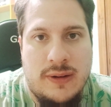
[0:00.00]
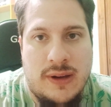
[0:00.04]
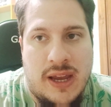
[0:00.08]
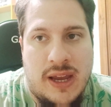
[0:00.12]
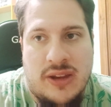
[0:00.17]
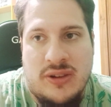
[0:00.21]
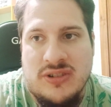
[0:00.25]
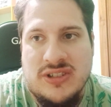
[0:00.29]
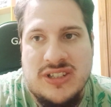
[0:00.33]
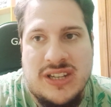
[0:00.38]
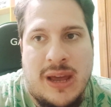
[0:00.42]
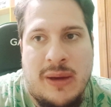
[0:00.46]

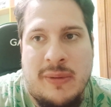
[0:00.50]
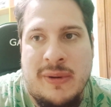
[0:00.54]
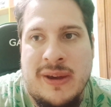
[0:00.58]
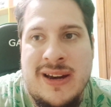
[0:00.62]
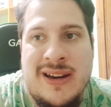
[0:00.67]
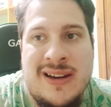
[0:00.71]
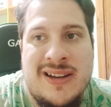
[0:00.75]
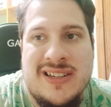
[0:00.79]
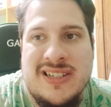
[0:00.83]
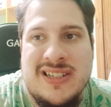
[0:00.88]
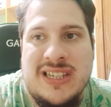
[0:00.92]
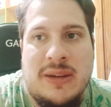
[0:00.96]
Ellos
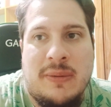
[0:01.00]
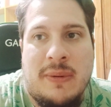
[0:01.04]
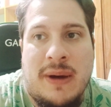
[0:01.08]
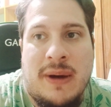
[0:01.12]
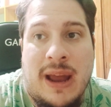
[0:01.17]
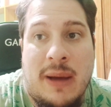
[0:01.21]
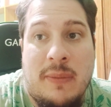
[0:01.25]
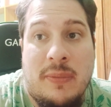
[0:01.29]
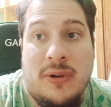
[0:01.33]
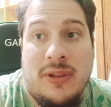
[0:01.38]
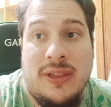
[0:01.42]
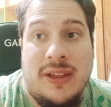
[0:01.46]
saben si van
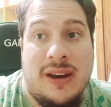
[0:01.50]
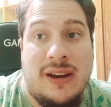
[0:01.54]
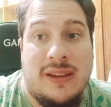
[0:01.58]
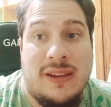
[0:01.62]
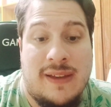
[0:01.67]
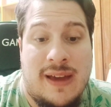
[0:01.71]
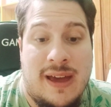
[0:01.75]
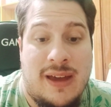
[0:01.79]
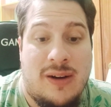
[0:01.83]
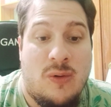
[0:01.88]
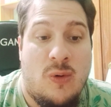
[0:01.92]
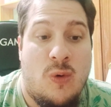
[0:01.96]
a poder
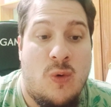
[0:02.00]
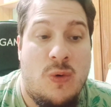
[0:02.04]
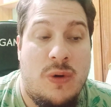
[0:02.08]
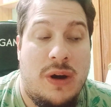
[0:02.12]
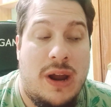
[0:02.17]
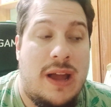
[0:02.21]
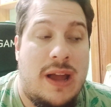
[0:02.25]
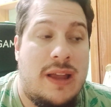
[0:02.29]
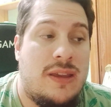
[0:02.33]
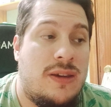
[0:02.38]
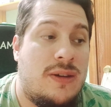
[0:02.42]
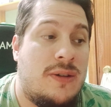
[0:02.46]
dar un
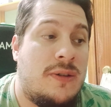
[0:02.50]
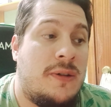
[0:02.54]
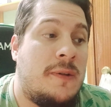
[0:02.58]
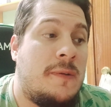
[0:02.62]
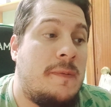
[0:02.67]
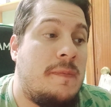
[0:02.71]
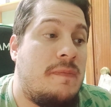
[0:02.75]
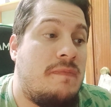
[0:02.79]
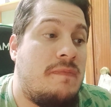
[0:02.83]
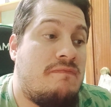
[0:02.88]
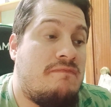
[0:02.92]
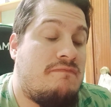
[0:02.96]

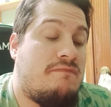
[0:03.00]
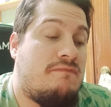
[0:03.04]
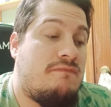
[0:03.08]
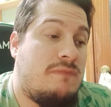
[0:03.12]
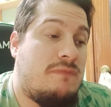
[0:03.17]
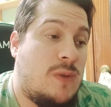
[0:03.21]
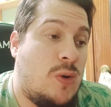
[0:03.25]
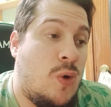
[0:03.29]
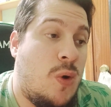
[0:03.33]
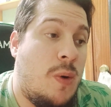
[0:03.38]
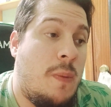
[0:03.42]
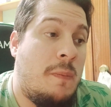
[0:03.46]
año
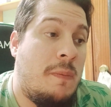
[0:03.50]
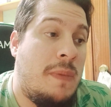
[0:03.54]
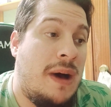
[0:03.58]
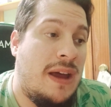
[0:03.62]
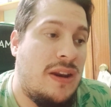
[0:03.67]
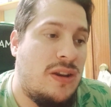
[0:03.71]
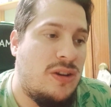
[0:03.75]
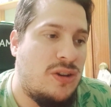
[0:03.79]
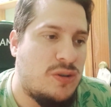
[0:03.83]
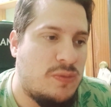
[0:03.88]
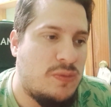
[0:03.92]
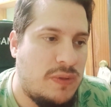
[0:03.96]
con
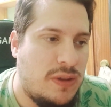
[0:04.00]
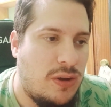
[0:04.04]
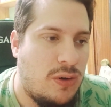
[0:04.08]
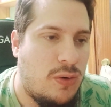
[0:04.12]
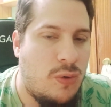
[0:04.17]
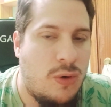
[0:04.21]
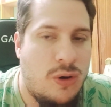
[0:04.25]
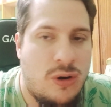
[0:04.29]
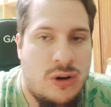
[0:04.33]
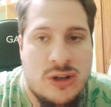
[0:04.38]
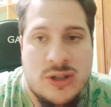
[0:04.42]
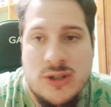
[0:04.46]
varios
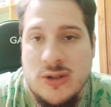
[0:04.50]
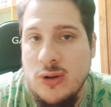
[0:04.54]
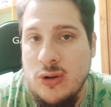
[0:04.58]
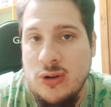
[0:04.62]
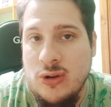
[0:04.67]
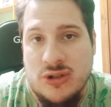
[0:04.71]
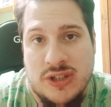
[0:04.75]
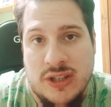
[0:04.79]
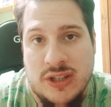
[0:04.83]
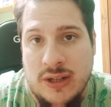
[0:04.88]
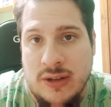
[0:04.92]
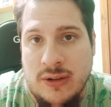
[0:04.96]
videojuegos
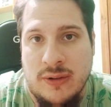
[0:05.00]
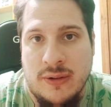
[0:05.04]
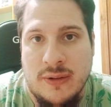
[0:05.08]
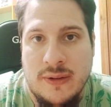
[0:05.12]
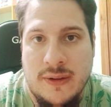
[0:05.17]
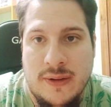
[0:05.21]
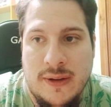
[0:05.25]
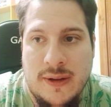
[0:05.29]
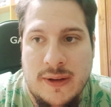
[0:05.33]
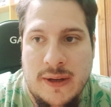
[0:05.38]
o si no.